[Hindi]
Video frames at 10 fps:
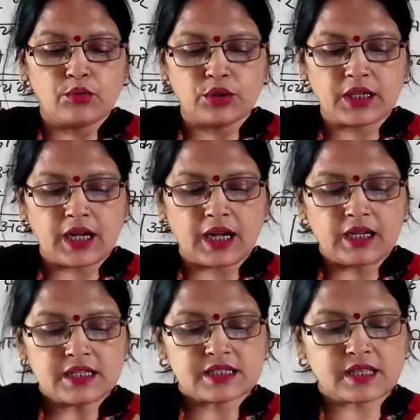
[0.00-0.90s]
उनका
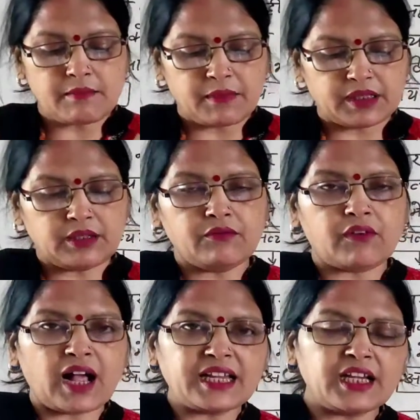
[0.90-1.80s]
संबंध
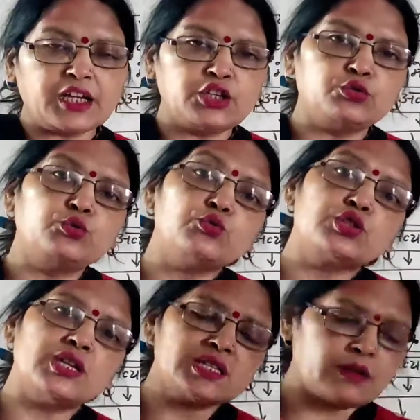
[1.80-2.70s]
वाक्य के
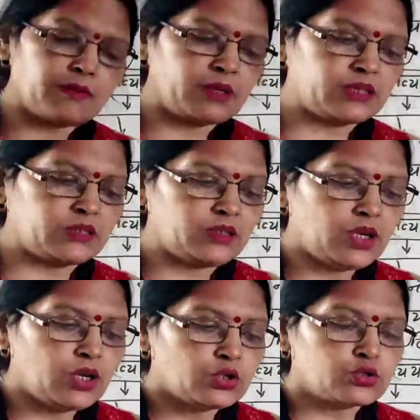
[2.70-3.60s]
दूसरे
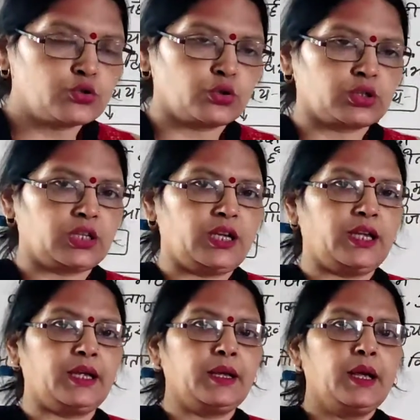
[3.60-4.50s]
संबंध जोड़ते
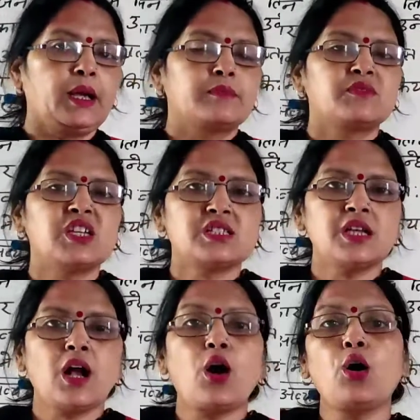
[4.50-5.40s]
हैं
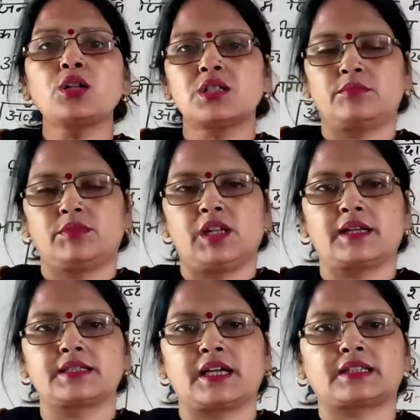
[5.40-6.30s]
जैसे और शब्द
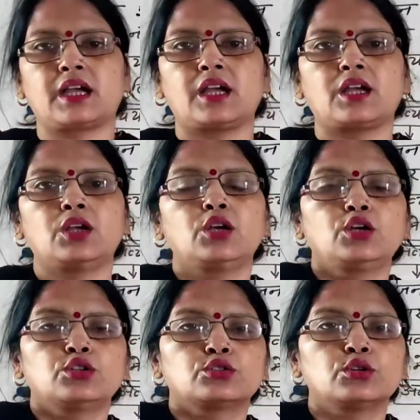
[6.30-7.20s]
लग जाता है
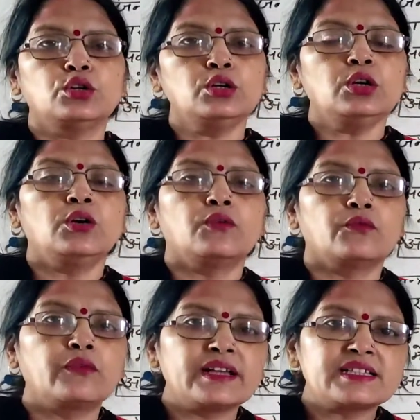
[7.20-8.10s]
तो
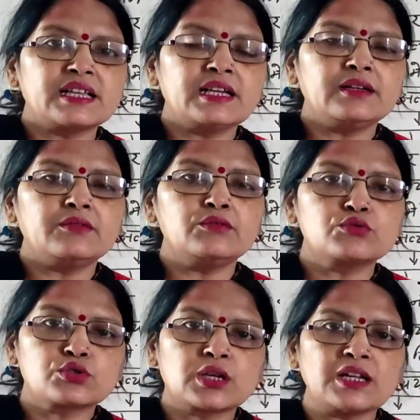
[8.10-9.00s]
वैसे
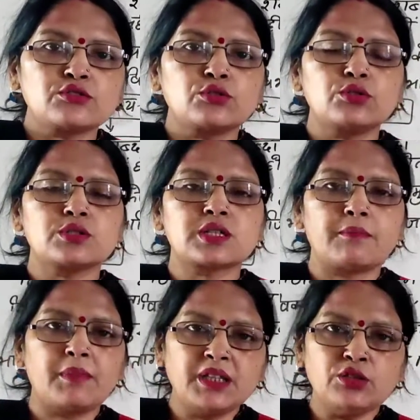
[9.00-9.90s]
उसका जो
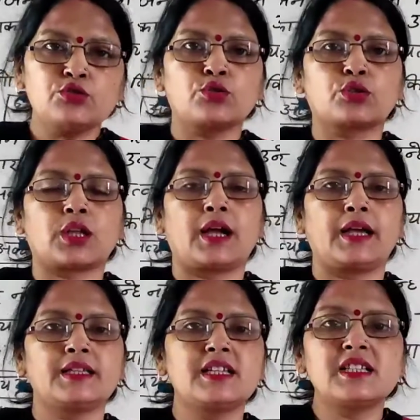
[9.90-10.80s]
संबंध जुड़ता
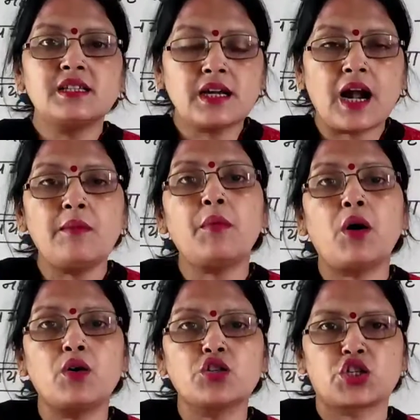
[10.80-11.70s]
है जैसे राम
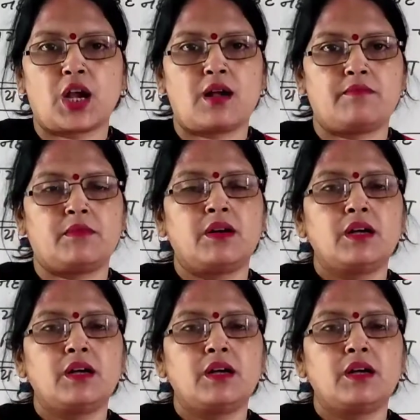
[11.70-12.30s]
और श्याम